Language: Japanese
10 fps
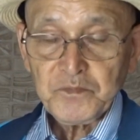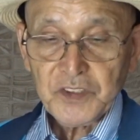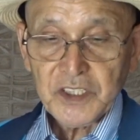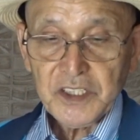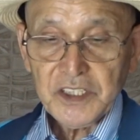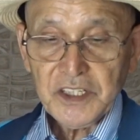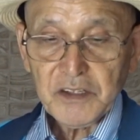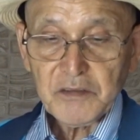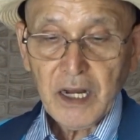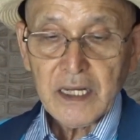
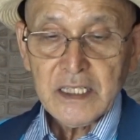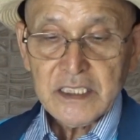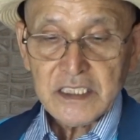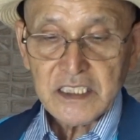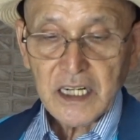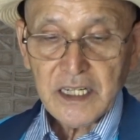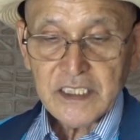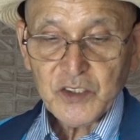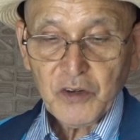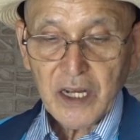TDL は知らな
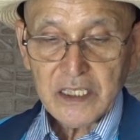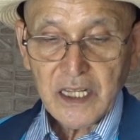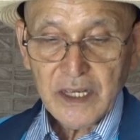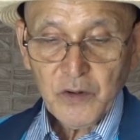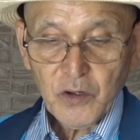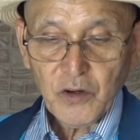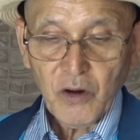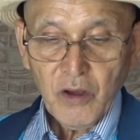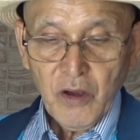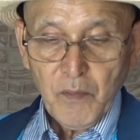い人がいないほど